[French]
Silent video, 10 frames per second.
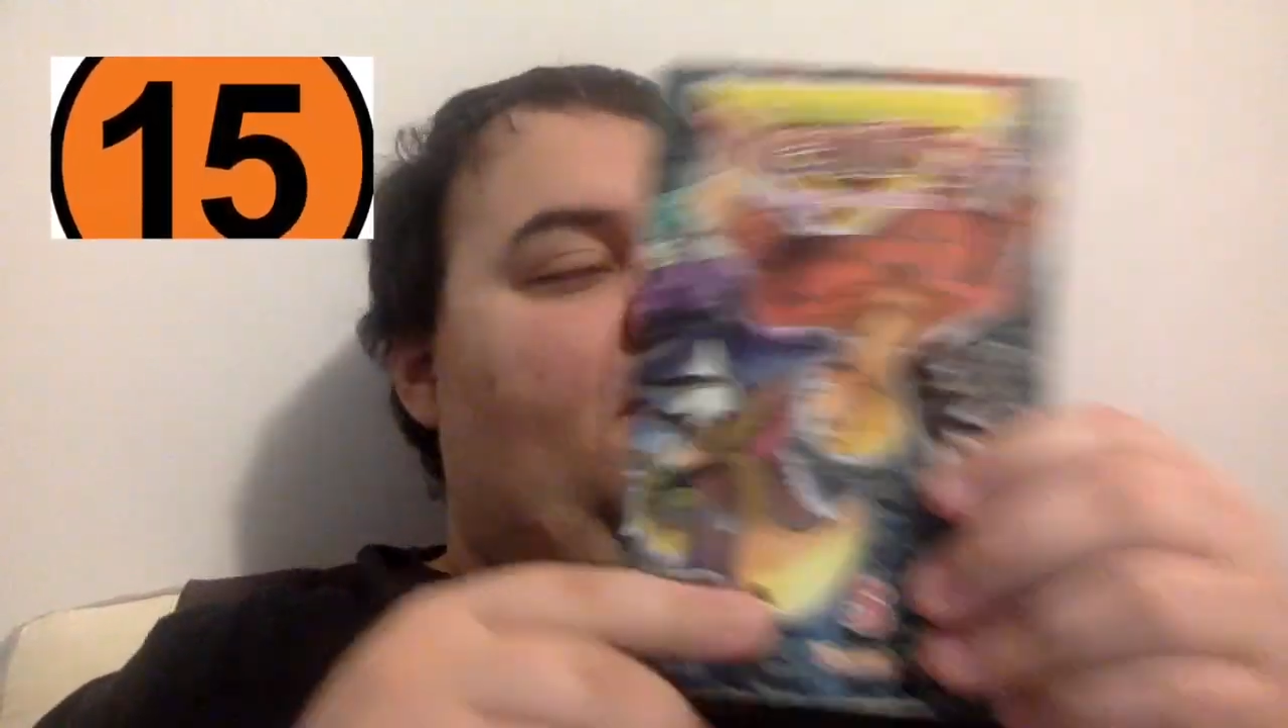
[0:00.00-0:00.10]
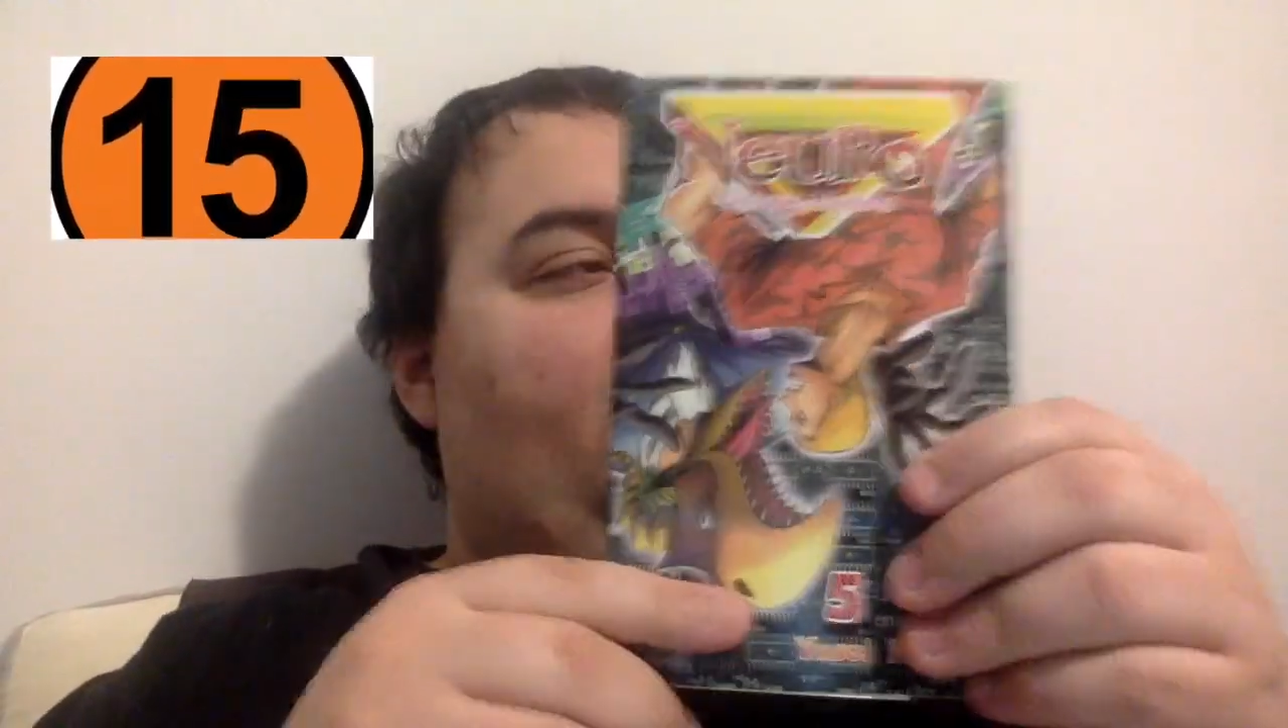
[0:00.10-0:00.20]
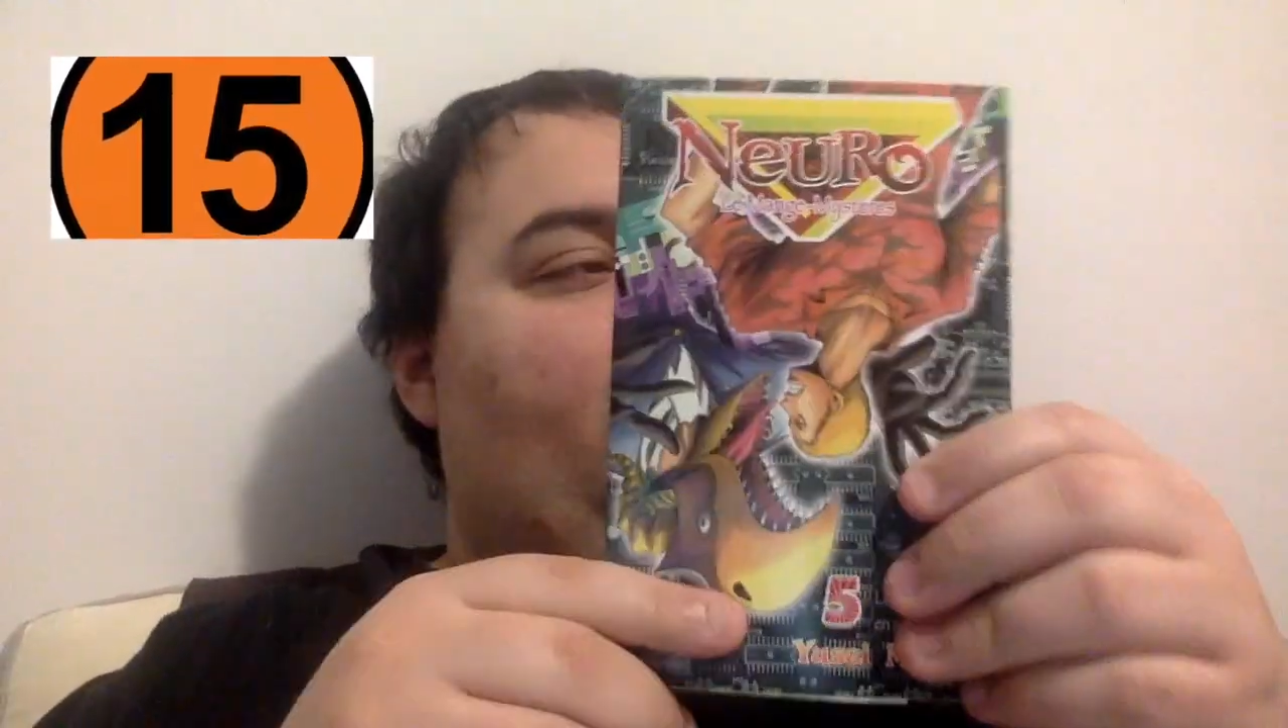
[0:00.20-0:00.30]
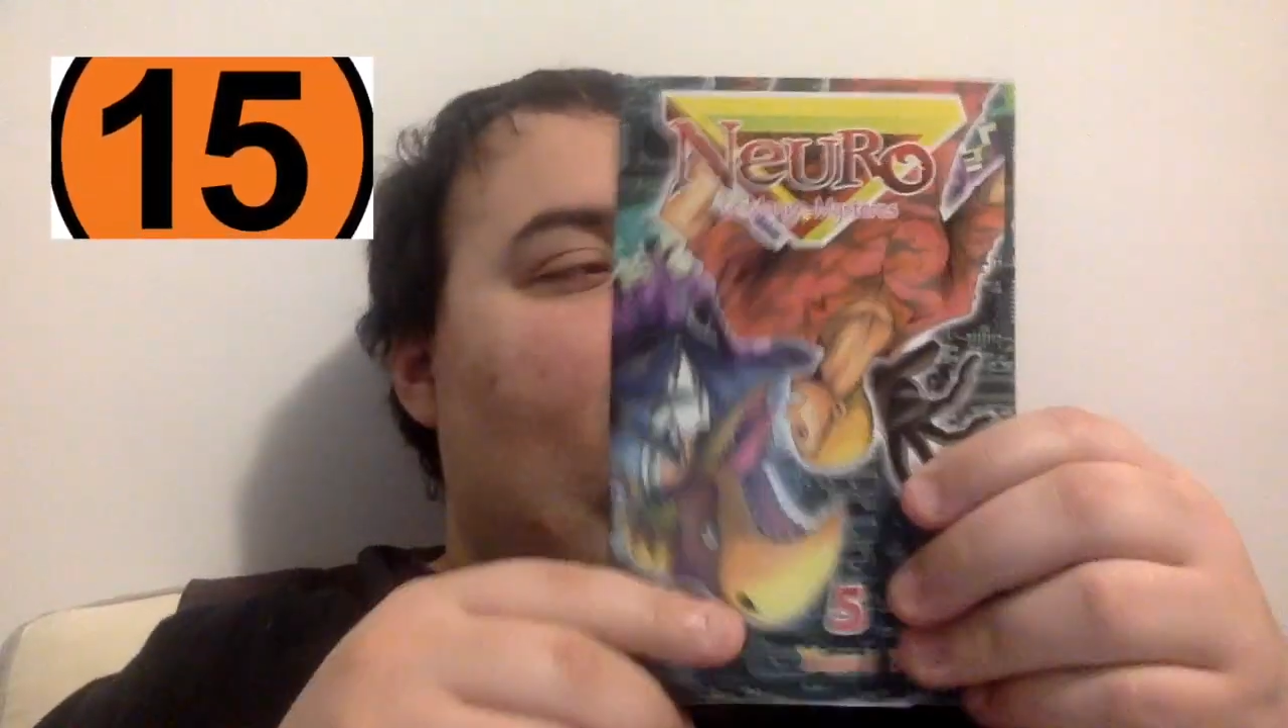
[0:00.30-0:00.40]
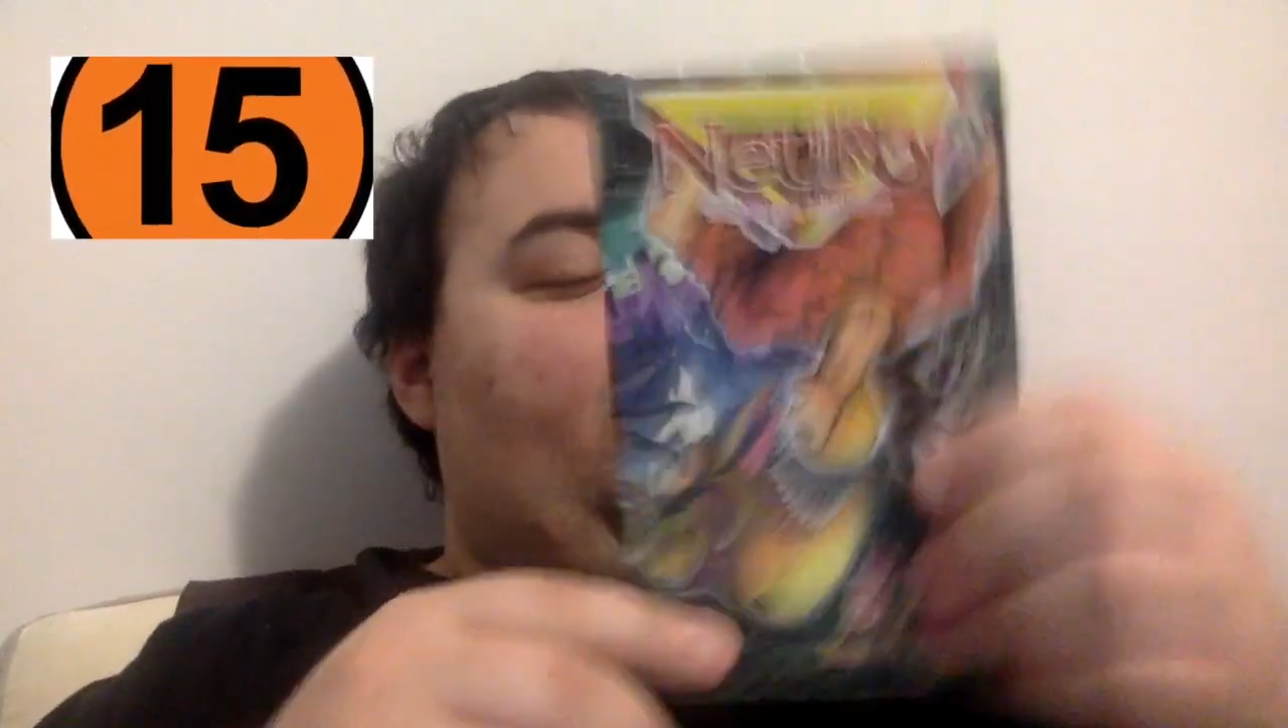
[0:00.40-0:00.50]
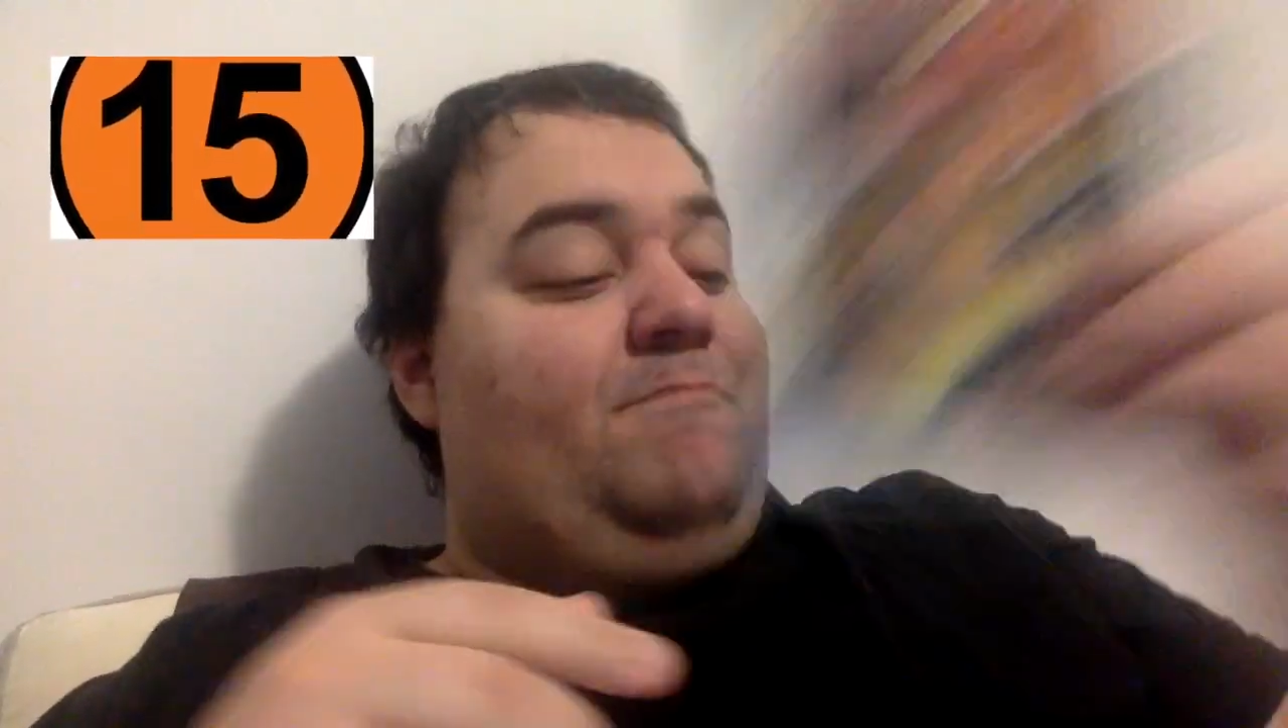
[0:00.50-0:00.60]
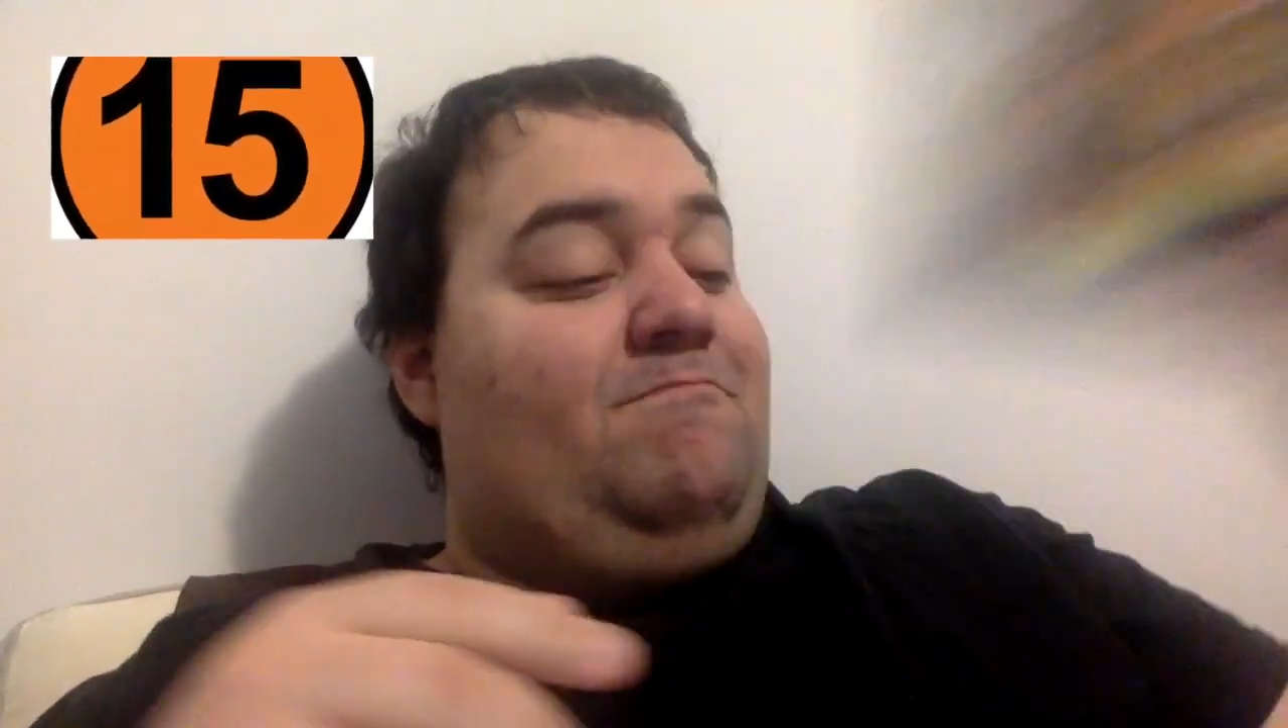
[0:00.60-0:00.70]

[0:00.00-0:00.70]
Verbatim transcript: Donc, euh...